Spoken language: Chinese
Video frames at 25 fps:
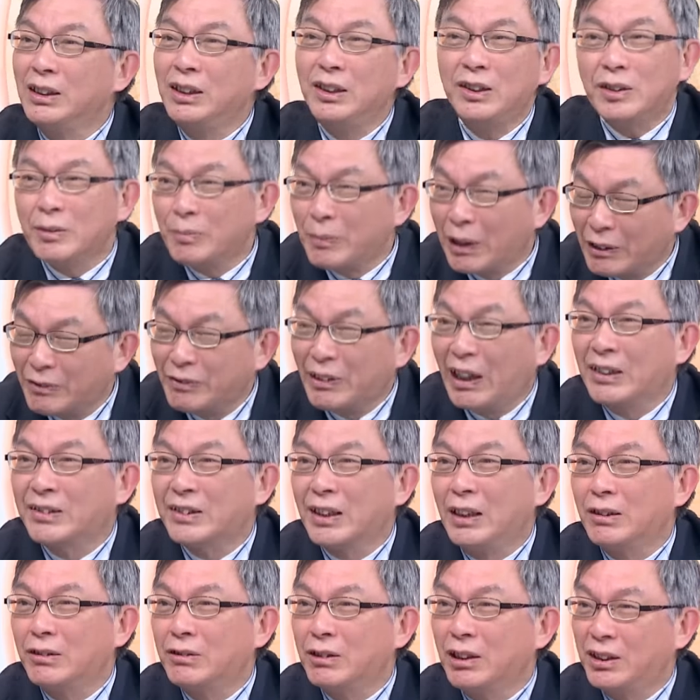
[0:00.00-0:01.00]
一直没发
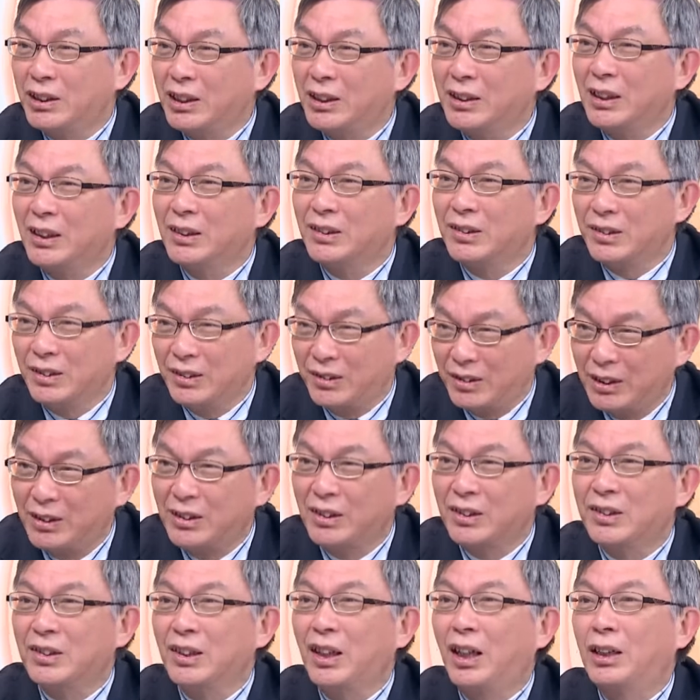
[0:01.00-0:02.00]
展，所以现在是真
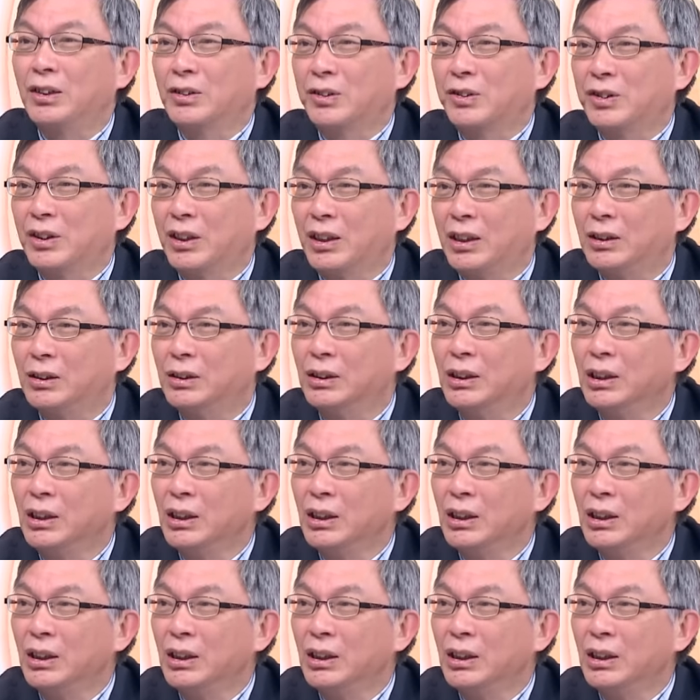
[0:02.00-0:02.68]
的是好时候